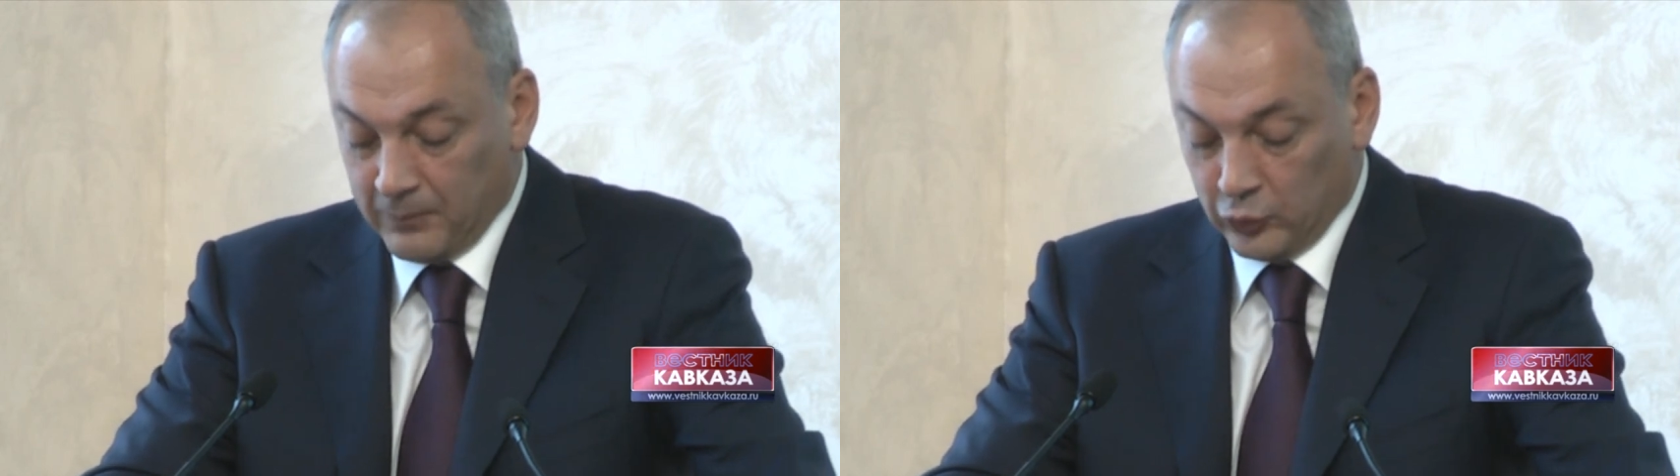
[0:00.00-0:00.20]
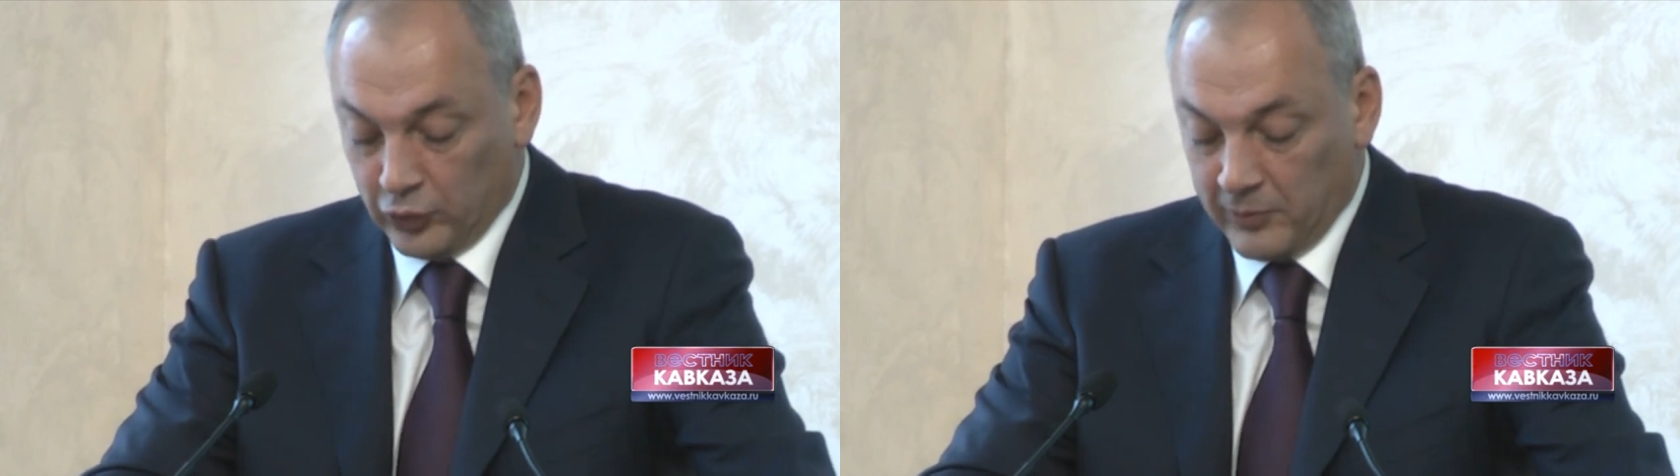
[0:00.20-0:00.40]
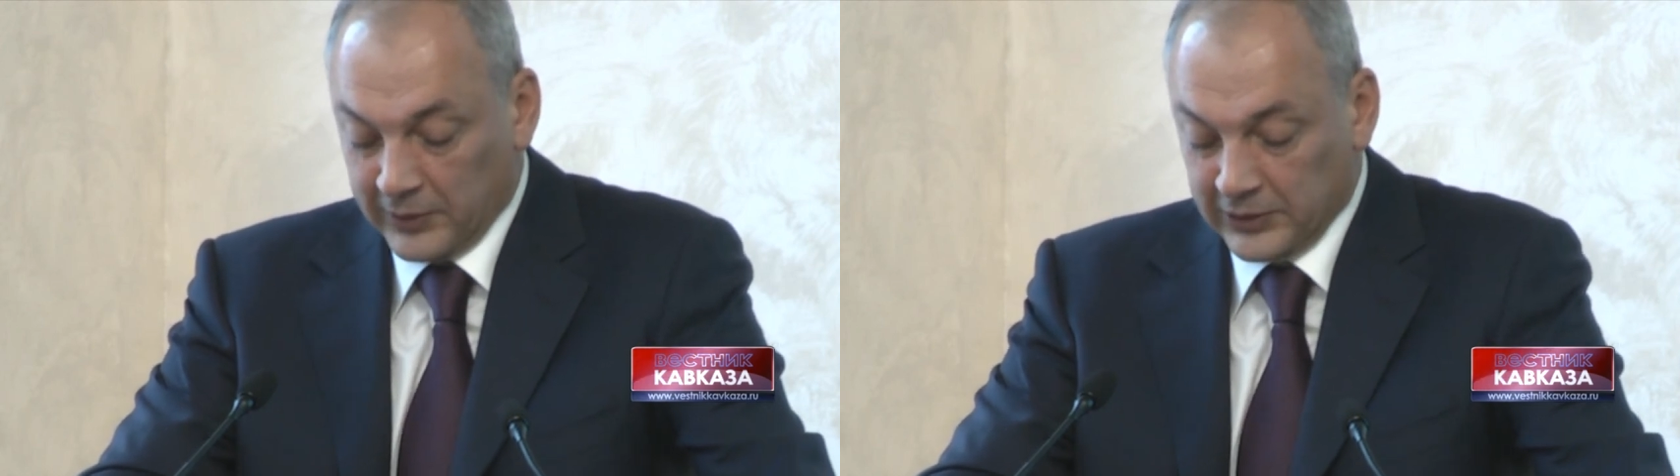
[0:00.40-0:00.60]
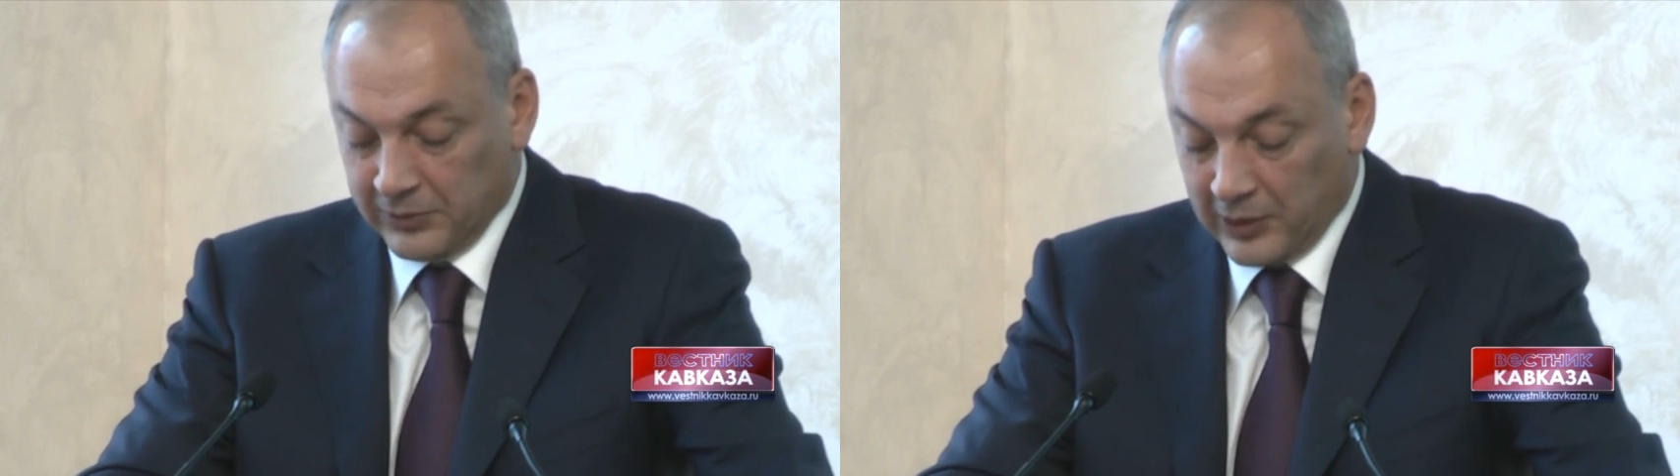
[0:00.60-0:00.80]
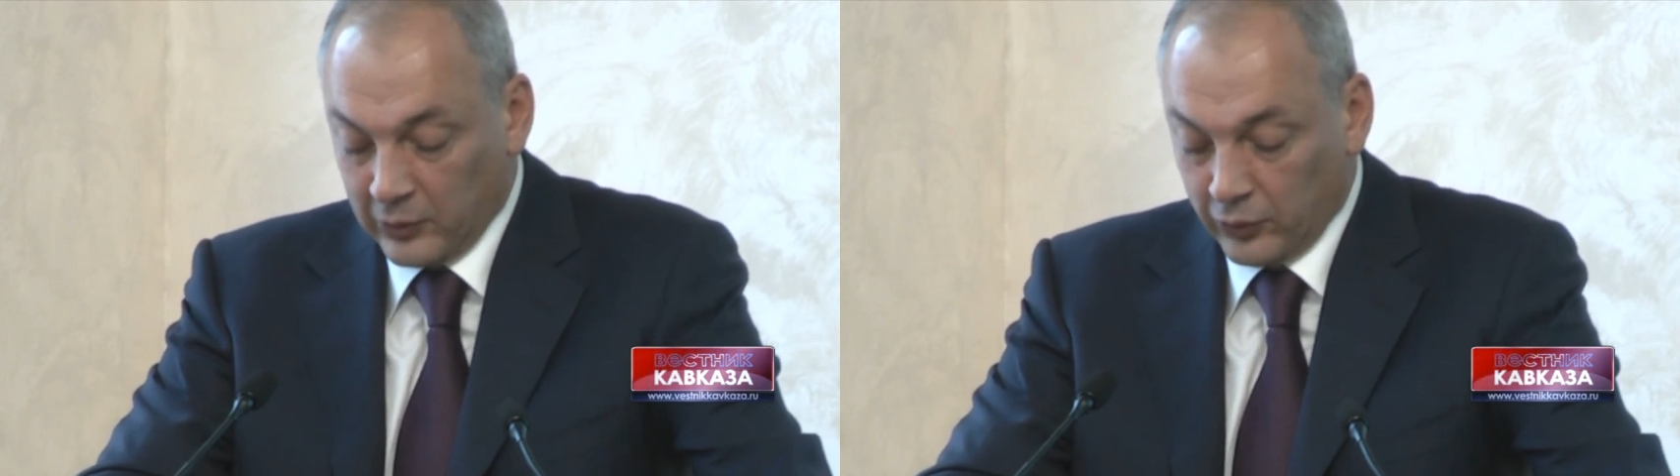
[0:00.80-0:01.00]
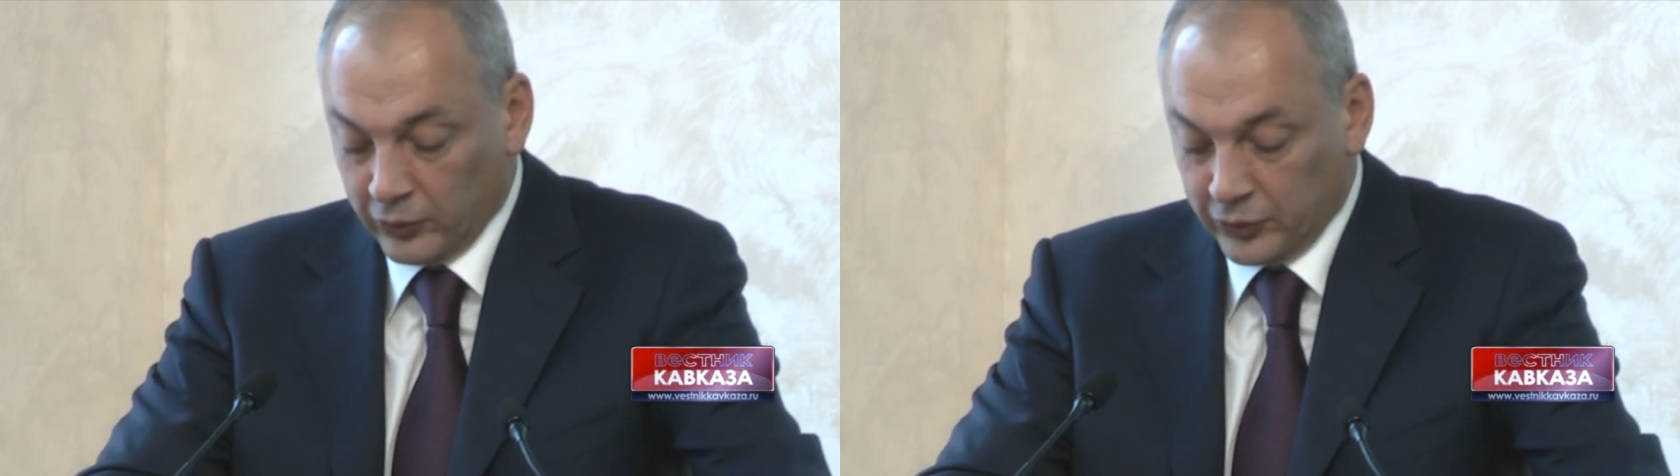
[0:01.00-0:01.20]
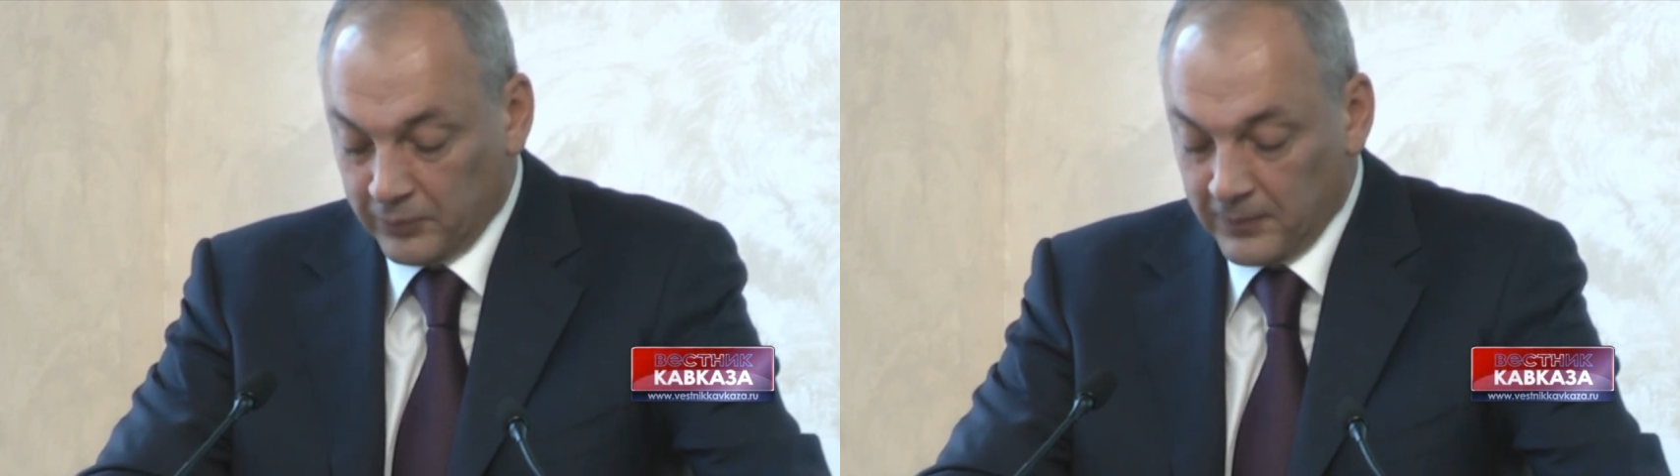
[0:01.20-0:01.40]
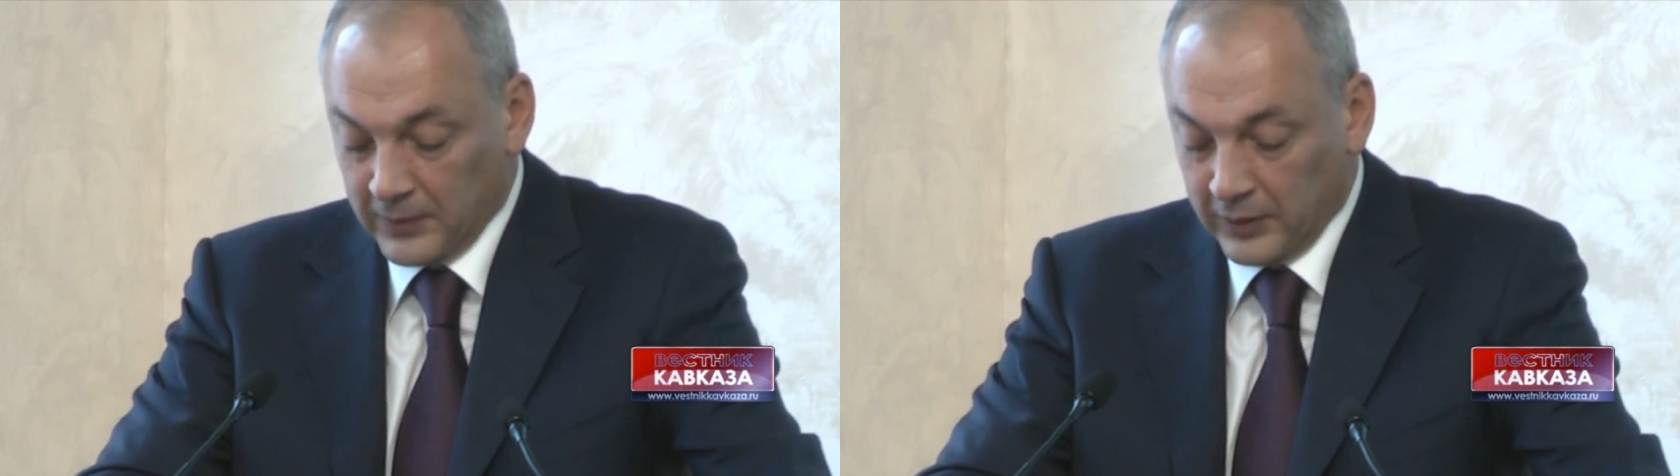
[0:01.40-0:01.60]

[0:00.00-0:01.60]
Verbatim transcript: мусульманским религиозным